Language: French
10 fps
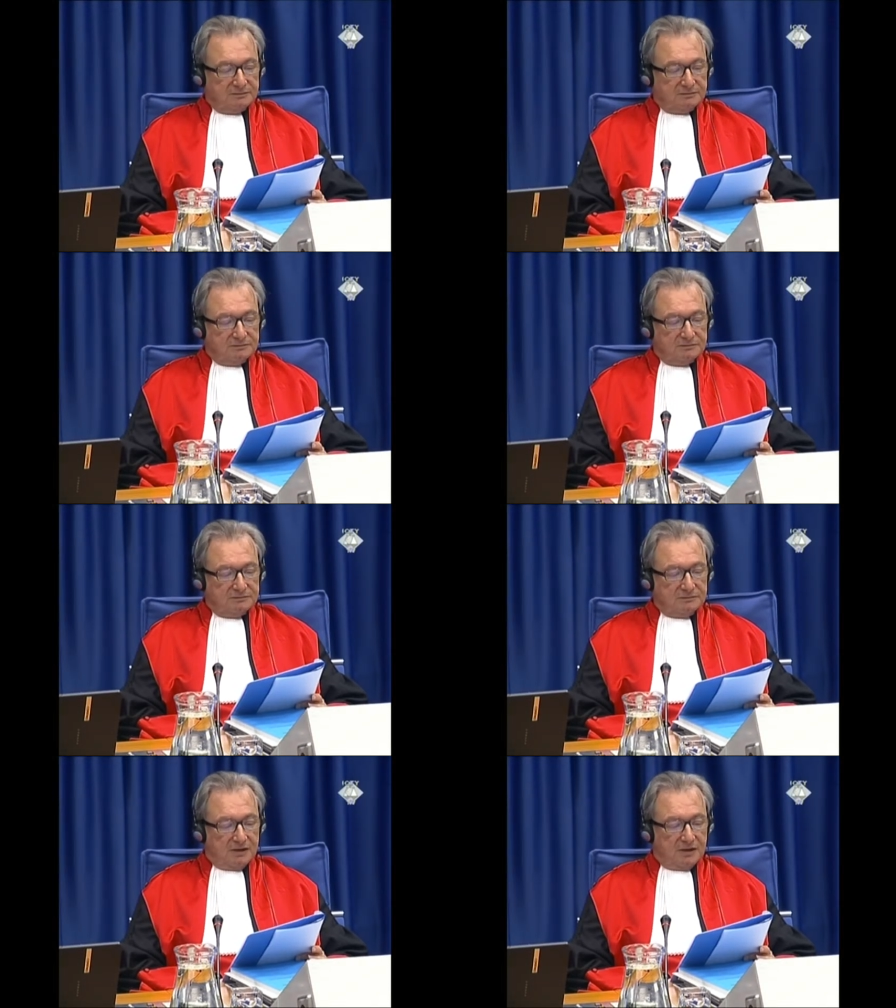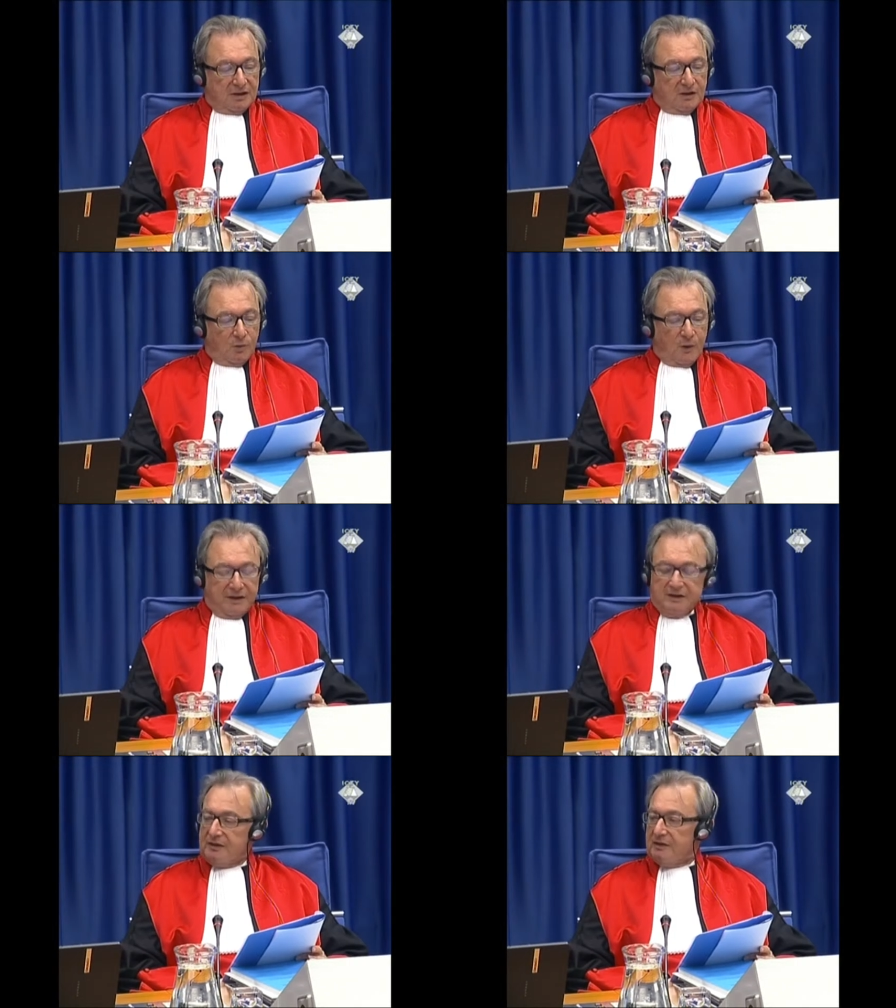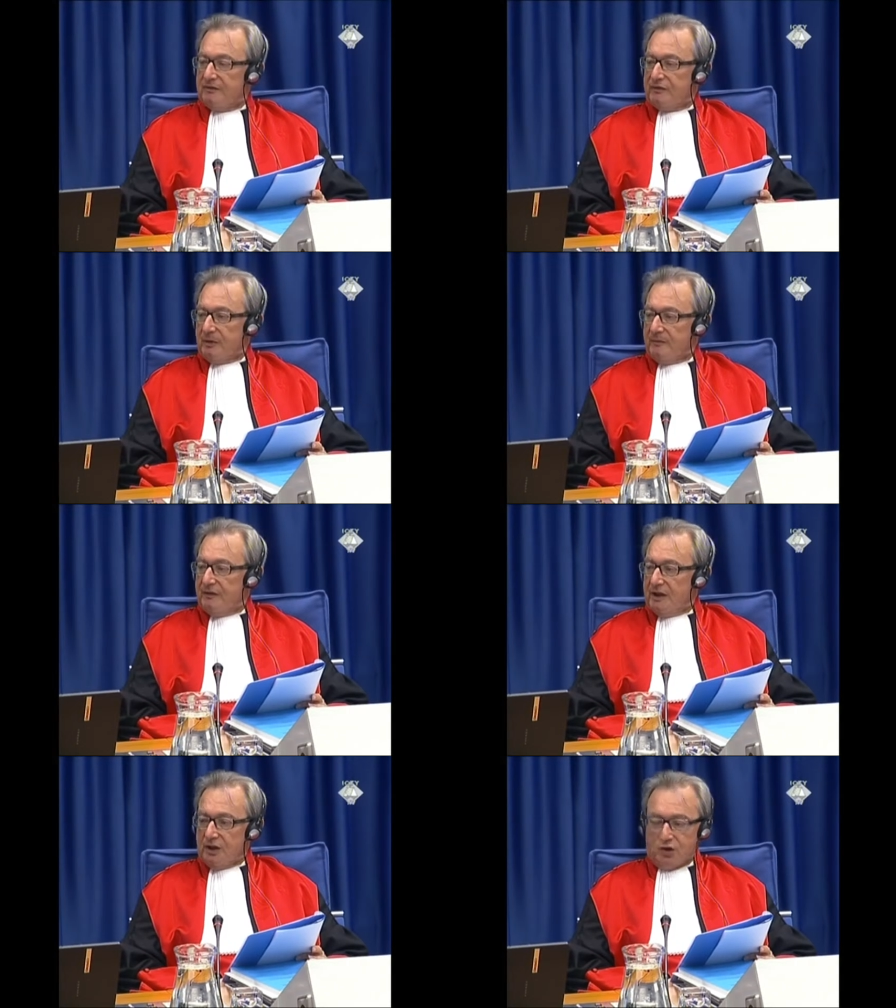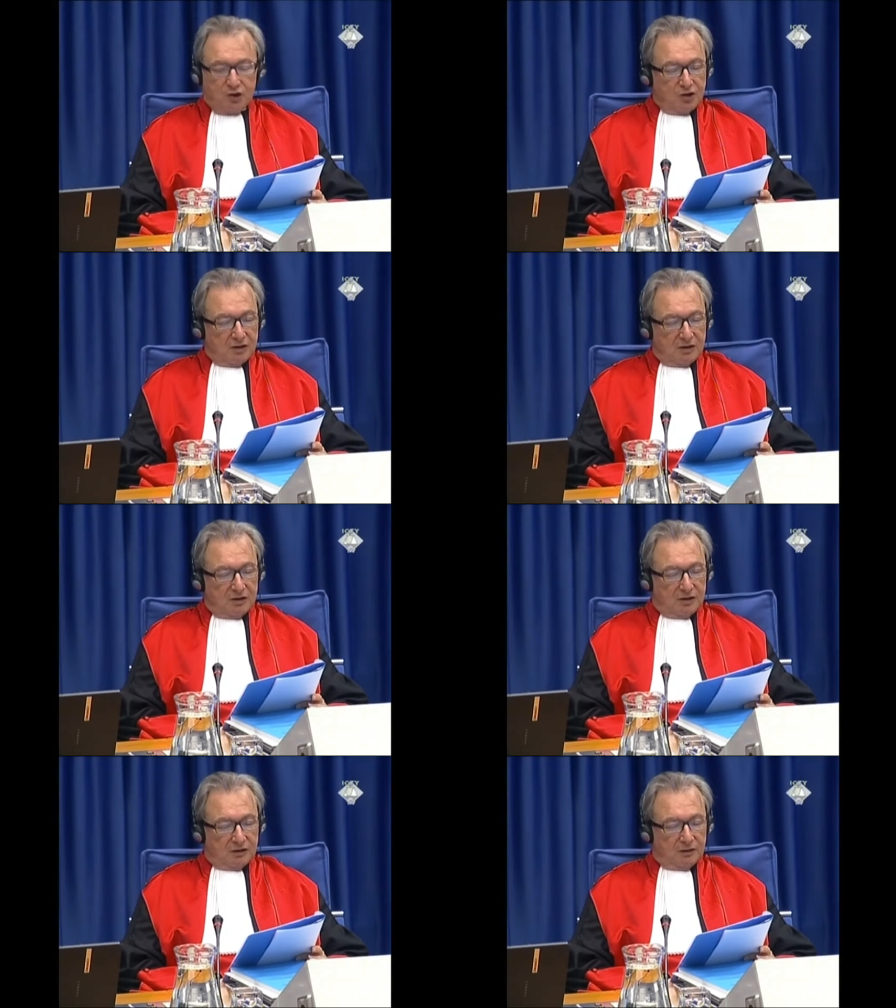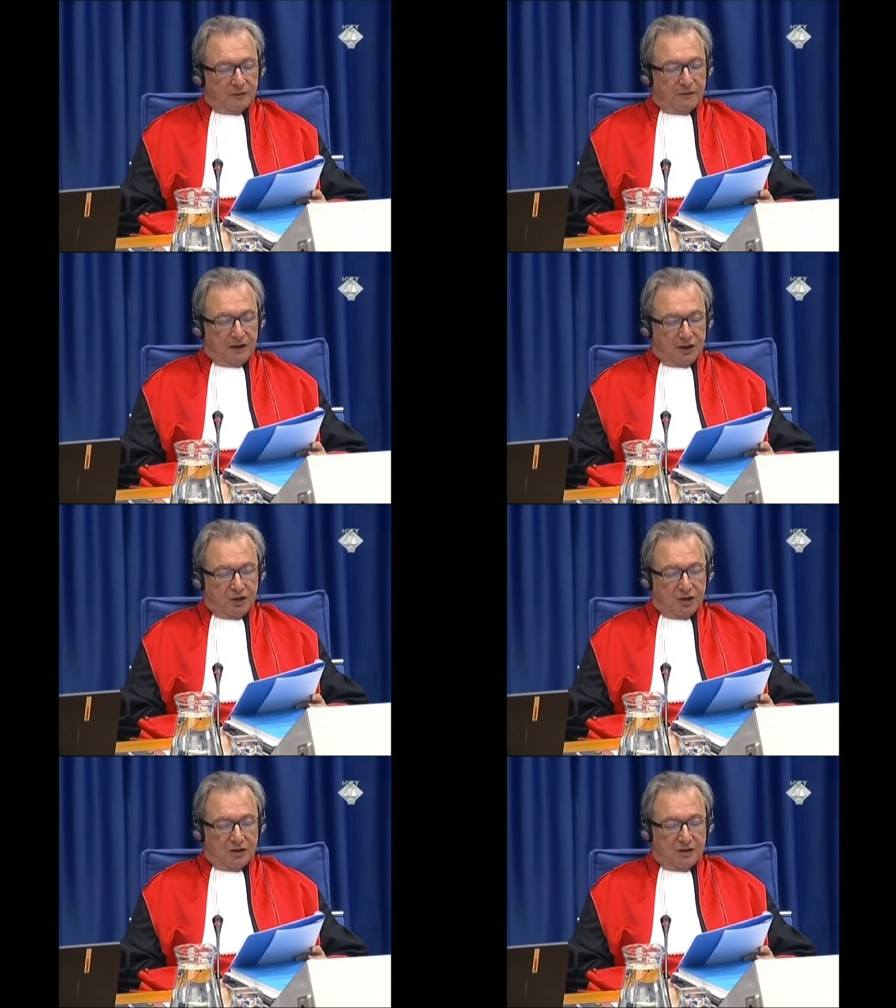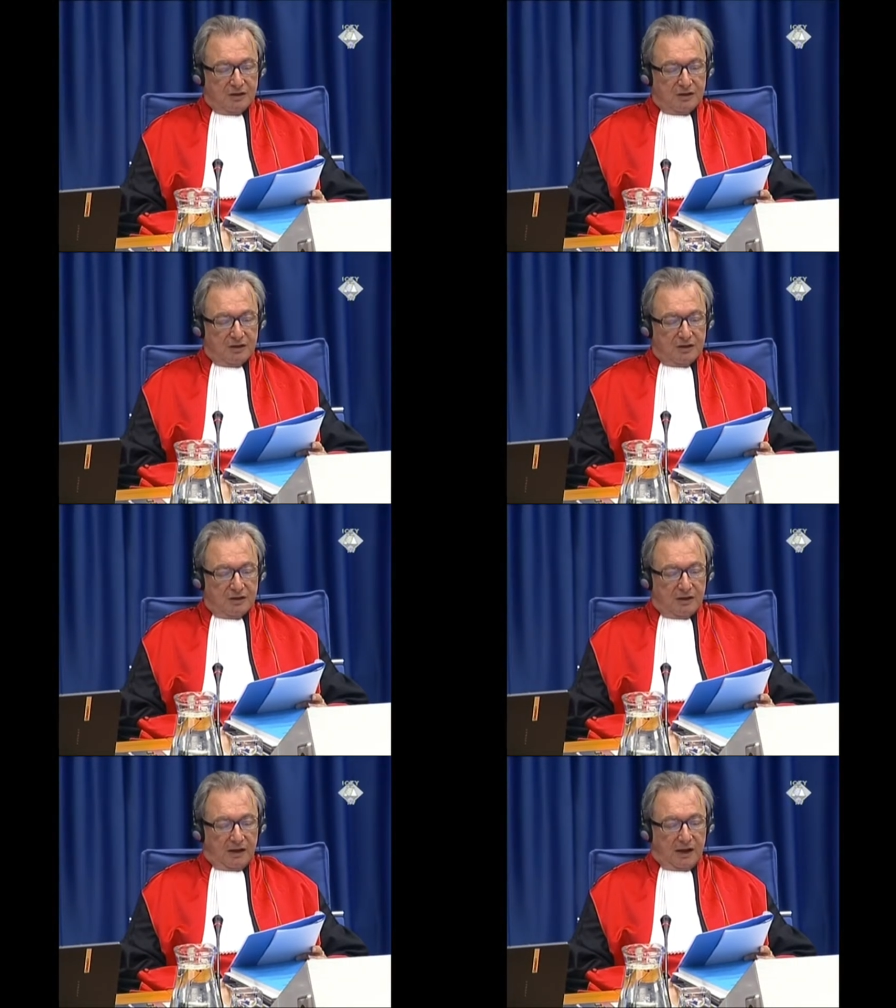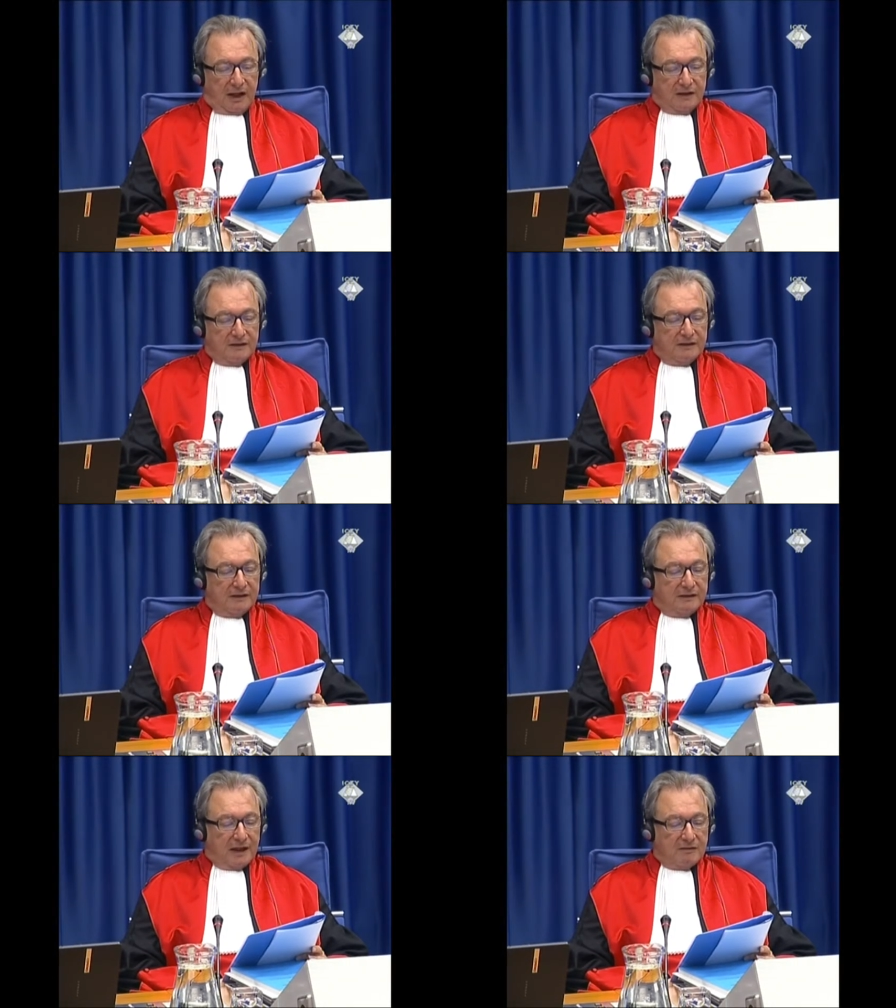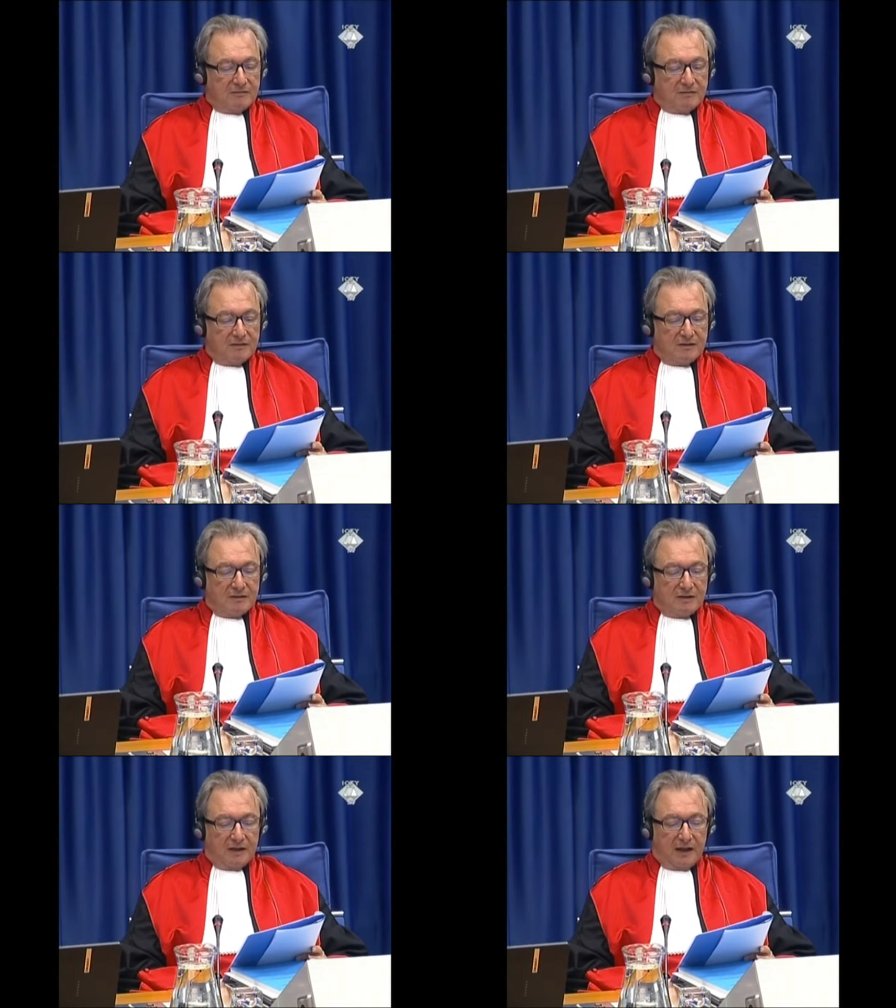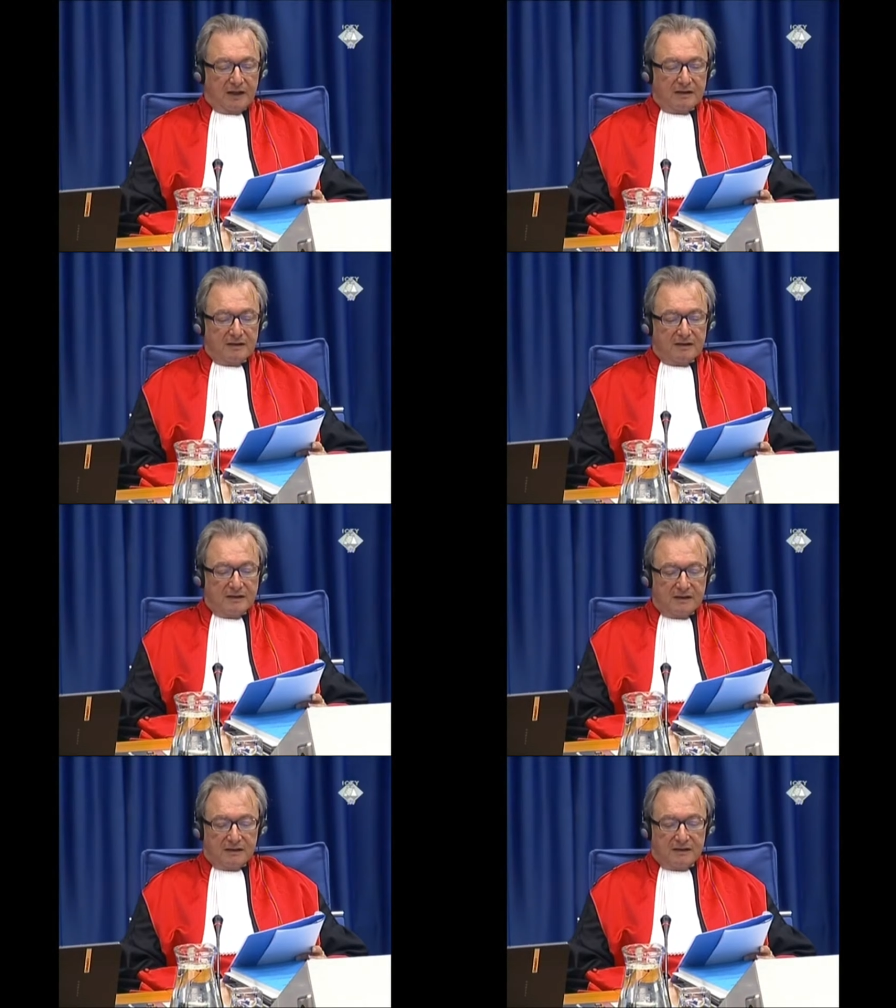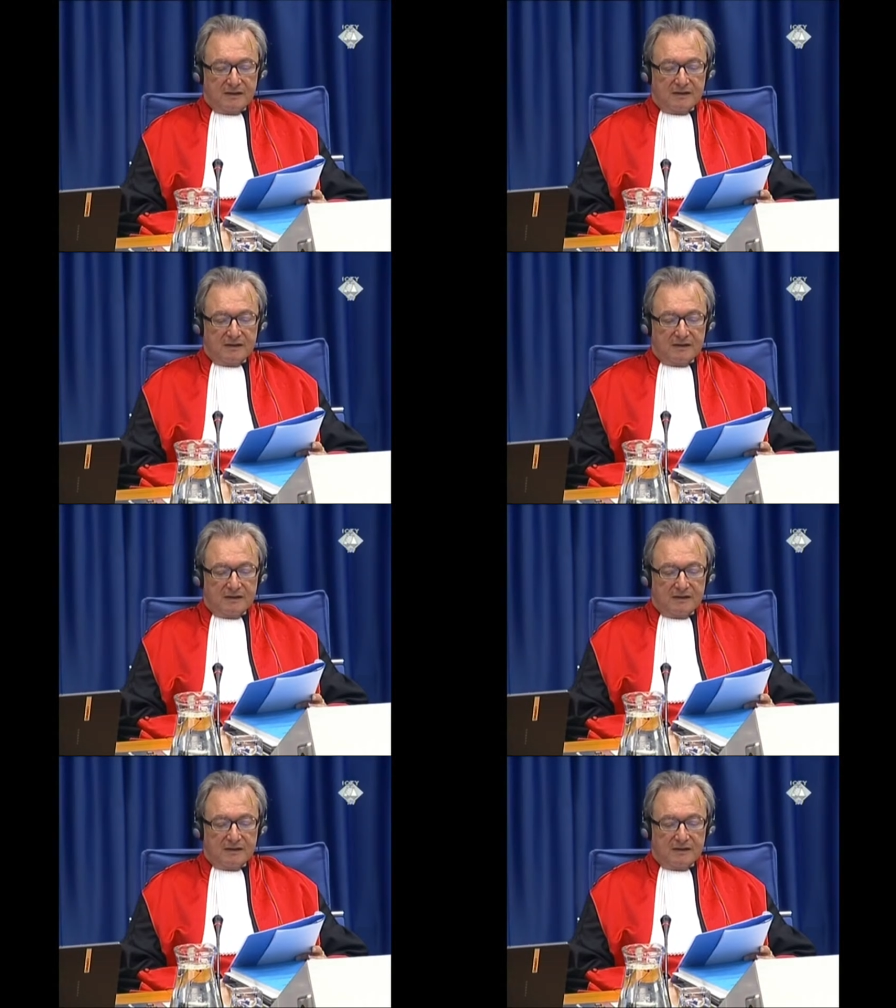que les forces de la euh, République fédérale de Yougoslavie et de la Serbie sont allées de village en village